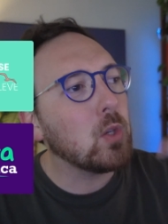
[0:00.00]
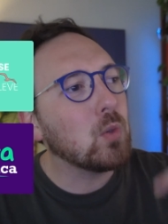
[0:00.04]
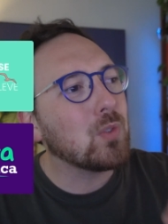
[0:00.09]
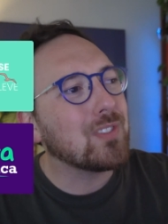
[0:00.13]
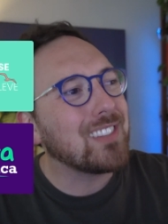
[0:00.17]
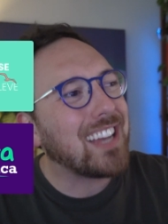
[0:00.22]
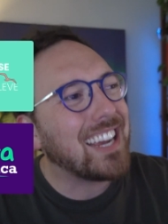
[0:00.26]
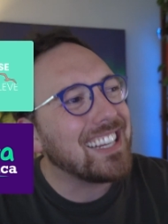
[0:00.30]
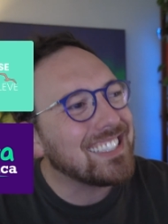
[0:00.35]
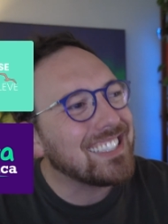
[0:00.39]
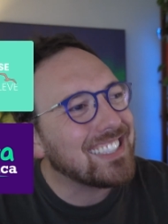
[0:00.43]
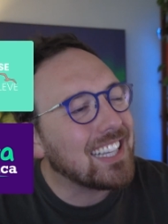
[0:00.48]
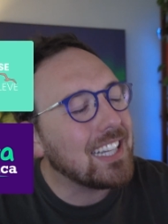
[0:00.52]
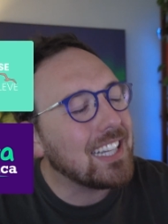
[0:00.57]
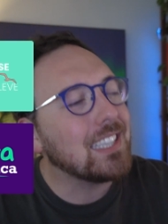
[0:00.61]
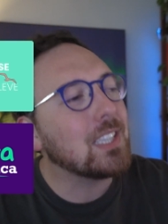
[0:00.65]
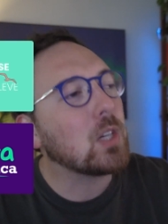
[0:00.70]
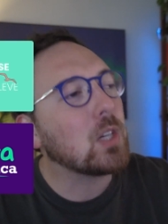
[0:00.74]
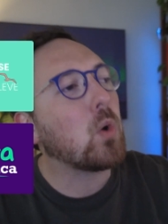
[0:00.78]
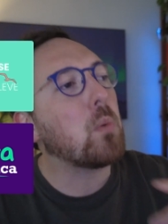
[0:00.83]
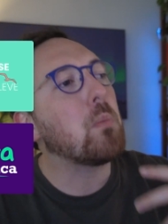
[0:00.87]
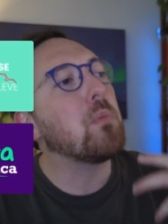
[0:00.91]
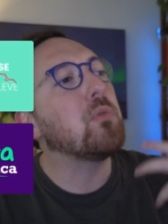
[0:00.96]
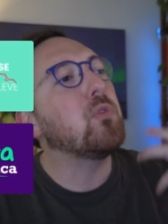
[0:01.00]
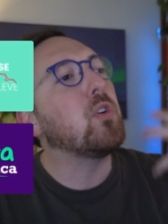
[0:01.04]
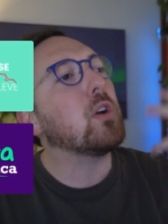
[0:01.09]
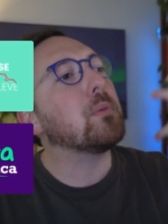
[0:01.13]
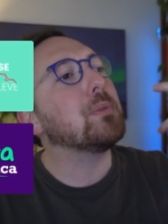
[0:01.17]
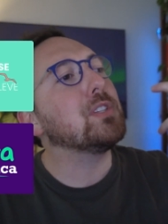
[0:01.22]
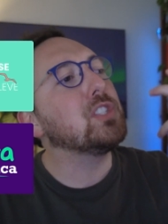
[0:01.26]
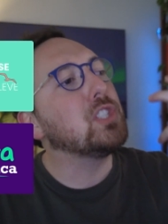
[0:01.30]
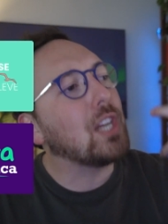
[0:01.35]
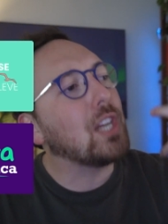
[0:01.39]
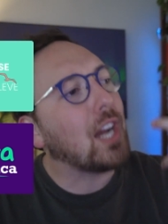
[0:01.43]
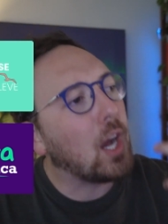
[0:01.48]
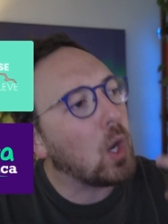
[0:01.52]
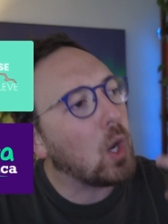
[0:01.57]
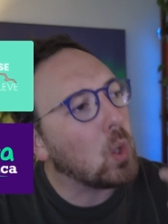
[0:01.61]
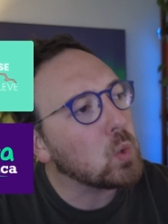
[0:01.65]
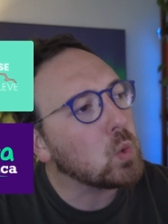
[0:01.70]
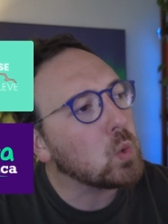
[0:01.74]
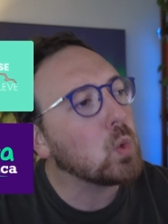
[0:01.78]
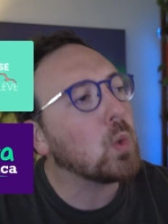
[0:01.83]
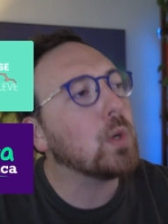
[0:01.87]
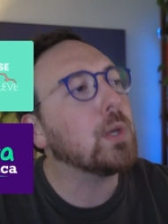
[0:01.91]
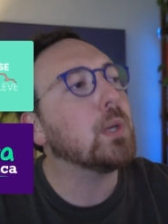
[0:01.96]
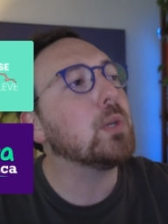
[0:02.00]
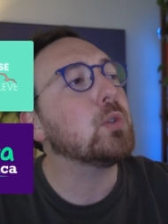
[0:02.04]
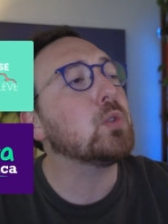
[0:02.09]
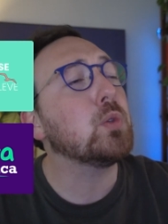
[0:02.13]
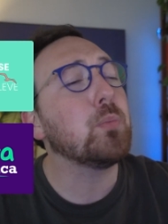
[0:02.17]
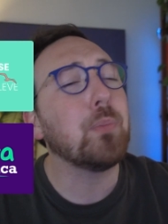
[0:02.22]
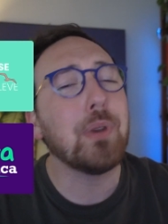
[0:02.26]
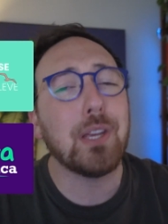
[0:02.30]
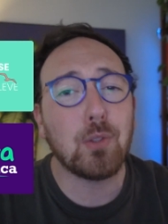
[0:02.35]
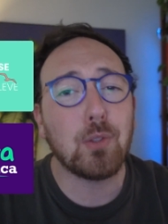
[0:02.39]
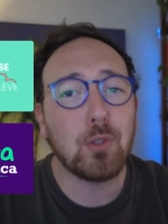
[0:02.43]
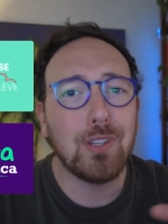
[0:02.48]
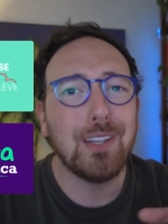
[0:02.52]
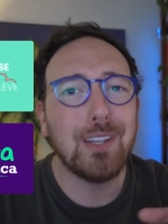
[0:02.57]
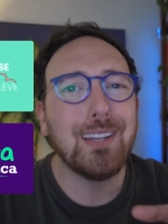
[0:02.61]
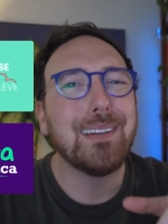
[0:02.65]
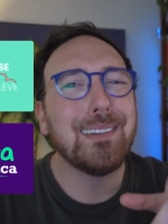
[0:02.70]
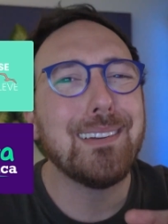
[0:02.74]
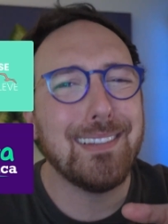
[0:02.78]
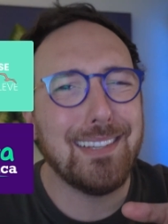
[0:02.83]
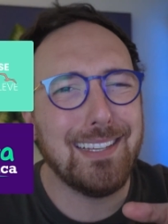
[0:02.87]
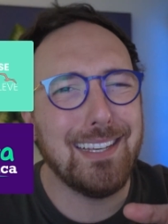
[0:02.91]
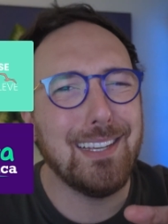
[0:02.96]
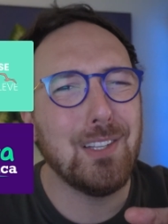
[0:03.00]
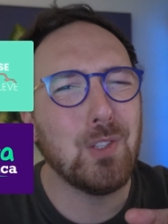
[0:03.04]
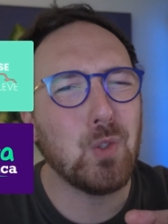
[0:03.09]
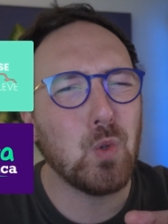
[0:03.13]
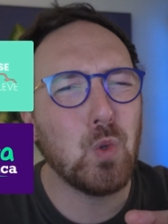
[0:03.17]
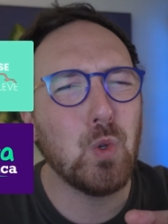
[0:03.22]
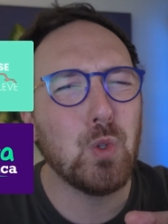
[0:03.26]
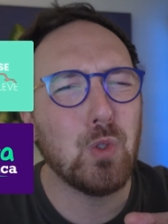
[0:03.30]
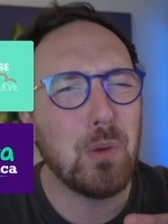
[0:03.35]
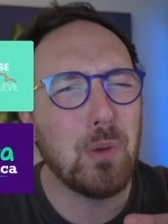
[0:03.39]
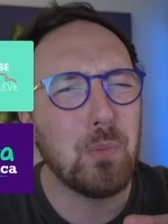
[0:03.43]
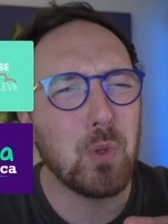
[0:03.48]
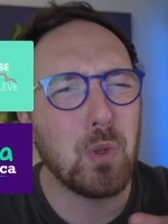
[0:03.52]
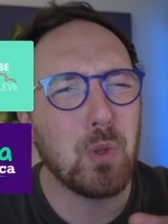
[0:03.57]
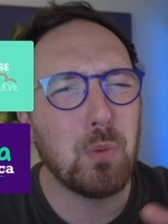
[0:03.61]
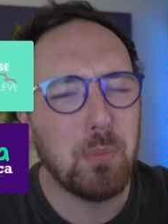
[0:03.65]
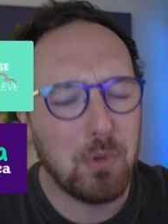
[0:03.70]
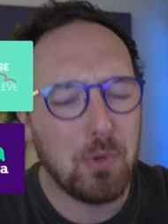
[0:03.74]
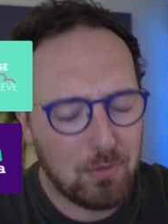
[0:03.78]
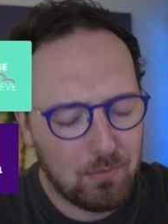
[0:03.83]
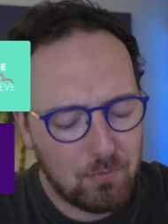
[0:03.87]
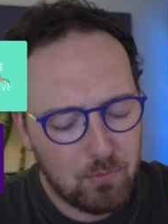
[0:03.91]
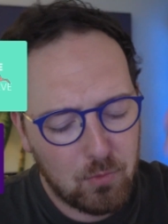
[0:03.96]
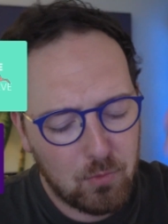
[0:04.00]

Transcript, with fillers: e usar a escrita como forma de autoconhecimento. Esse curso é muito bom.